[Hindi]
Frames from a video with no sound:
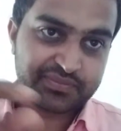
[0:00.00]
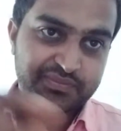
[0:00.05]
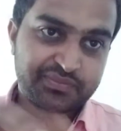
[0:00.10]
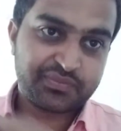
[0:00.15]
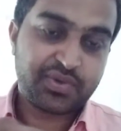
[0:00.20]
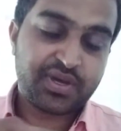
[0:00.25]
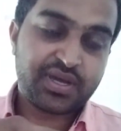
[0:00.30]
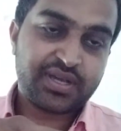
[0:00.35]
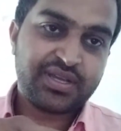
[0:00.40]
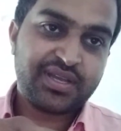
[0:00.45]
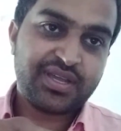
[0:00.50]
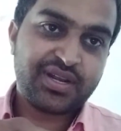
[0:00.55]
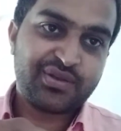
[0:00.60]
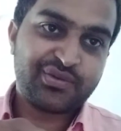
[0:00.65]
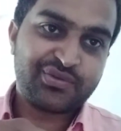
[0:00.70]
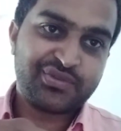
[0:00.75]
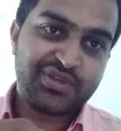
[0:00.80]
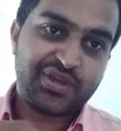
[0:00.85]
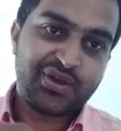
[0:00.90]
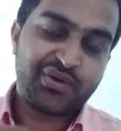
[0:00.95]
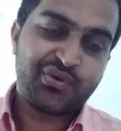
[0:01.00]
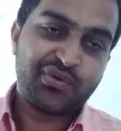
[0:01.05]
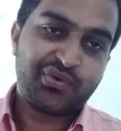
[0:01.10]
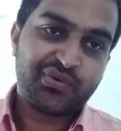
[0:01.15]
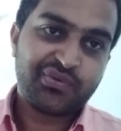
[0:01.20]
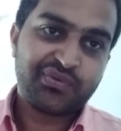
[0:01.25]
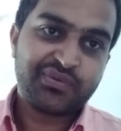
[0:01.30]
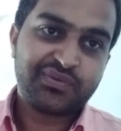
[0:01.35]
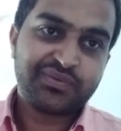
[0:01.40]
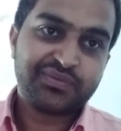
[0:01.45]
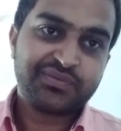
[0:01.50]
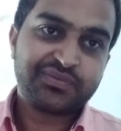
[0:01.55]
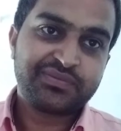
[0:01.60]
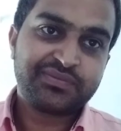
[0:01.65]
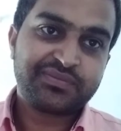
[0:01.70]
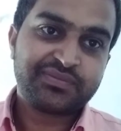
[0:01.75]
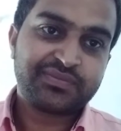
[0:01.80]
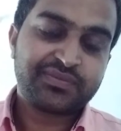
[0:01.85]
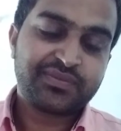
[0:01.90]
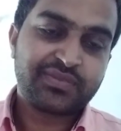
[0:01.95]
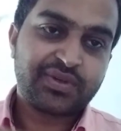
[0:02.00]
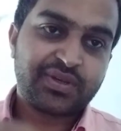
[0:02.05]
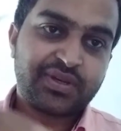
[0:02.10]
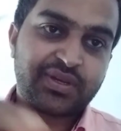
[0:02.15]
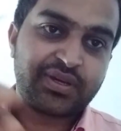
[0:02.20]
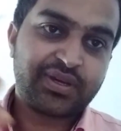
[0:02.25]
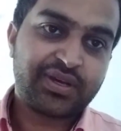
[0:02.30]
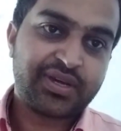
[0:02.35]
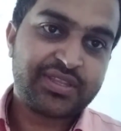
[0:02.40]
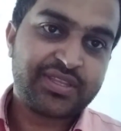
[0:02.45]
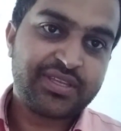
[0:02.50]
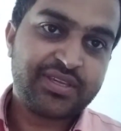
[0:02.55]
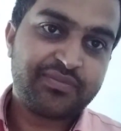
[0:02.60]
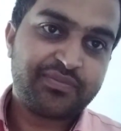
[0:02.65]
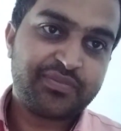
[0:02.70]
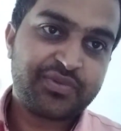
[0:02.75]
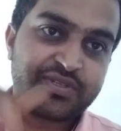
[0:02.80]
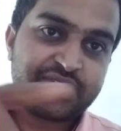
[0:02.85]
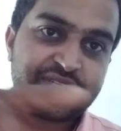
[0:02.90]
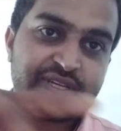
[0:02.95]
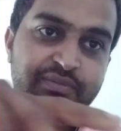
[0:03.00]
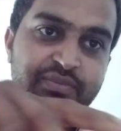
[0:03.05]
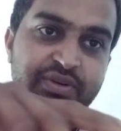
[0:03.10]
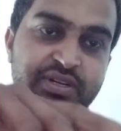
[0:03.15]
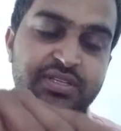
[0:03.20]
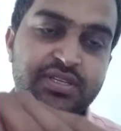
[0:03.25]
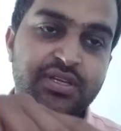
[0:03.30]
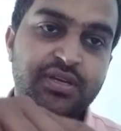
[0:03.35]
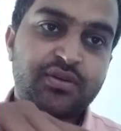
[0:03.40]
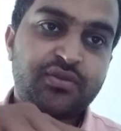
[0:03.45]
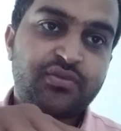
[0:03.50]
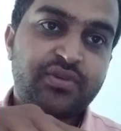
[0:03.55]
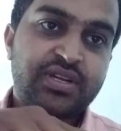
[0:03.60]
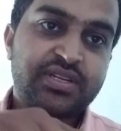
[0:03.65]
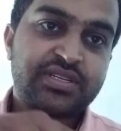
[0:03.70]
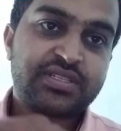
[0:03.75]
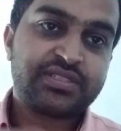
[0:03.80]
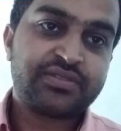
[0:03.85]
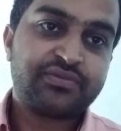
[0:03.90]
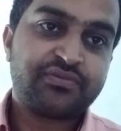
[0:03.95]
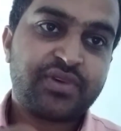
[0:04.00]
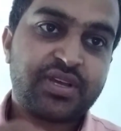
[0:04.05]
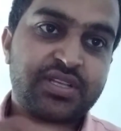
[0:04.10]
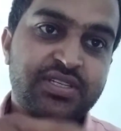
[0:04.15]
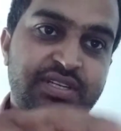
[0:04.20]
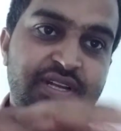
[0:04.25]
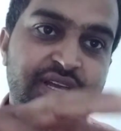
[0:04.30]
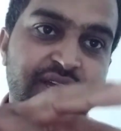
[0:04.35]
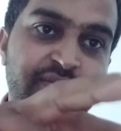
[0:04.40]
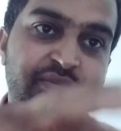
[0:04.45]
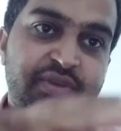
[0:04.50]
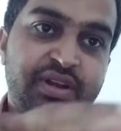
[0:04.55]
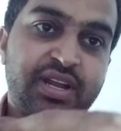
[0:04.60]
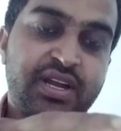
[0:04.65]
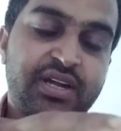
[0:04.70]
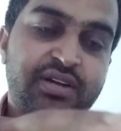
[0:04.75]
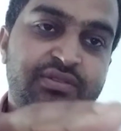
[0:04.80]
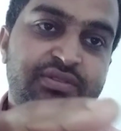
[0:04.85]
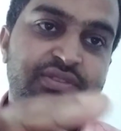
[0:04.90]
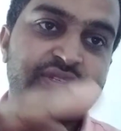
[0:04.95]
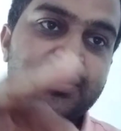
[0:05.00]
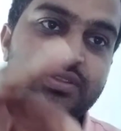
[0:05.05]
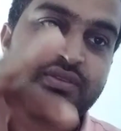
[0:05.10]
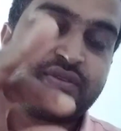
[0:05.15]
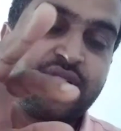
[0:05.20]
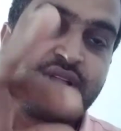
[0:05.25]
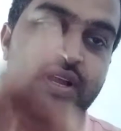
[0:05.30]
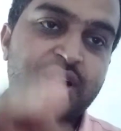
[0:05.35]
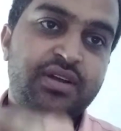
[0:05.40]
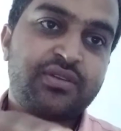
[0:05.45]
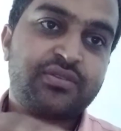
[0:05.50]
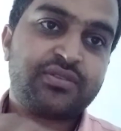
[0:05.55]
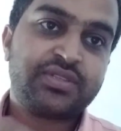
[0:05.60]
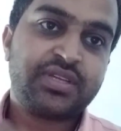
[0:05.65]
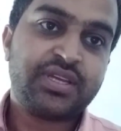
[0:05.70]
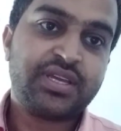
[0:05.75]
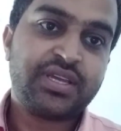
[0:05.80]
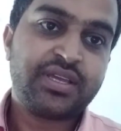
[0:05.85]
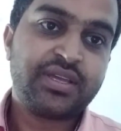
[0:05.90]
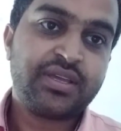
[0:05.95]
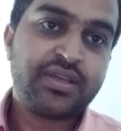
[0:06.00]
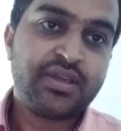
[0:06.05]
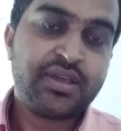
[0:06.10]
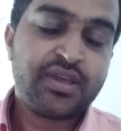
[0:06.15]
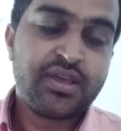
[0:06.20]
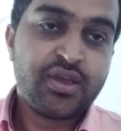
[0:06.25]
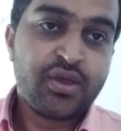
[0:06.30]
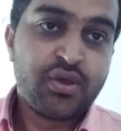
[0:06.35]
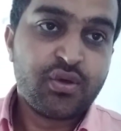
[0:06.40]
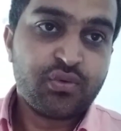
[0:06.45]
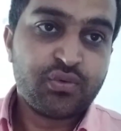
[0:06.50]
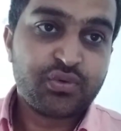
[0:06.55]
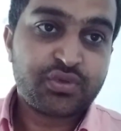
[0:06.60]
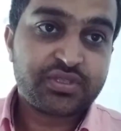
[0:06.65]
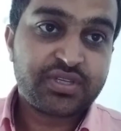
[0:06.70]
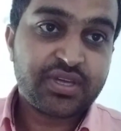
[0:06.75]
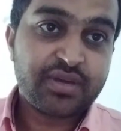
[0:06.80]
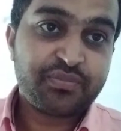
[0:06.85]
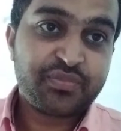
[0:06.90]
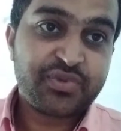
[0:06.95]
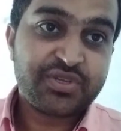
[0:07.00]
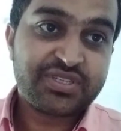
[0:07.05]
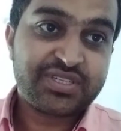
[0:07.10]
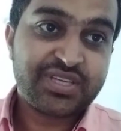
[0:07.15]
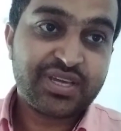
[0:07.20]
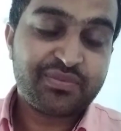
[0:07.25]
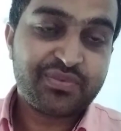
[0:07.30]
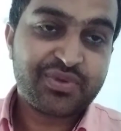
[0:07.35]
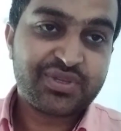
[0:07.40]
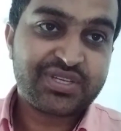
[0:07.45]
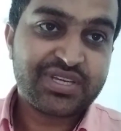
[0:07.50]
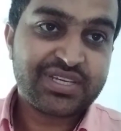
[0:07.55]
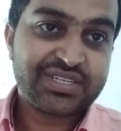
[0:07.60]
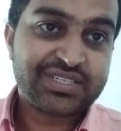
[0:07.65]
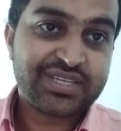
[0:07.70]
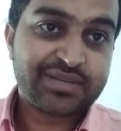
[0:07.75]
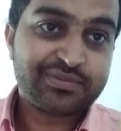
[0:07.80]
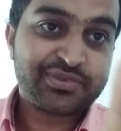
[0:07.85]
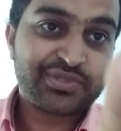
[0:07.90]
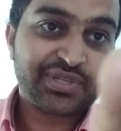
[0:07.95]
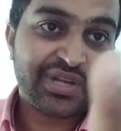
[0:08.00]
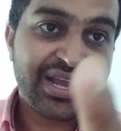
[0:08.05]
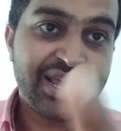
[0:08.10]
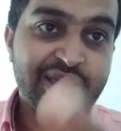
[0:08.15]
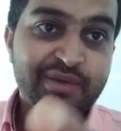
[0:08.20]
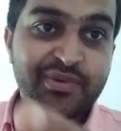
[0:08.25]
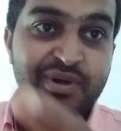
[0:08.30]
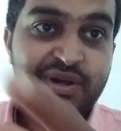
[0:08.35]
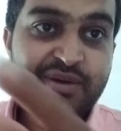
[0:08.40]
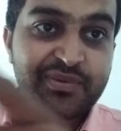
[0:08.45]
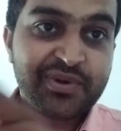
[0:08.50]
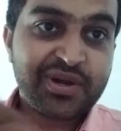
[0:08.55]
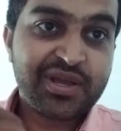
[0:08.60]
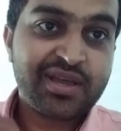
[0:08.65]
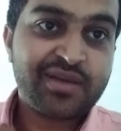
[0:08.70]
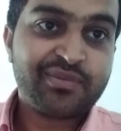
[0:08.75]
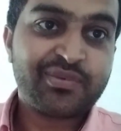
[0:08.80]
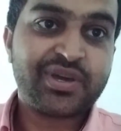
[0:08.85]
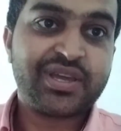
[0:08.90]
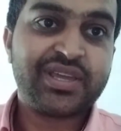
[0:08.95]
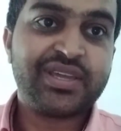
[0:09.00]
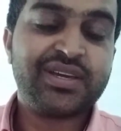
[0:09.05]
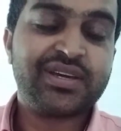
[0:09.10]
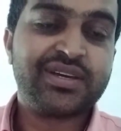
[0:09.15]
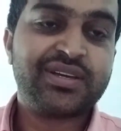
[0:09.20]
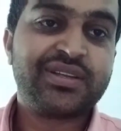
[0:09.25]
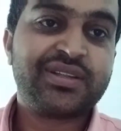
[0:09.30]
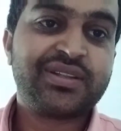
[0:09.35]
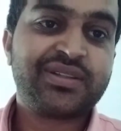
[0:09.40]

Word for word: पागल हो जाओ कति पीछे पड़ जाओ वाच वाच टाइम लैंड से तो लैंड से उसके पीछे पीछे सब्सक्राइबर अपना आप आएगा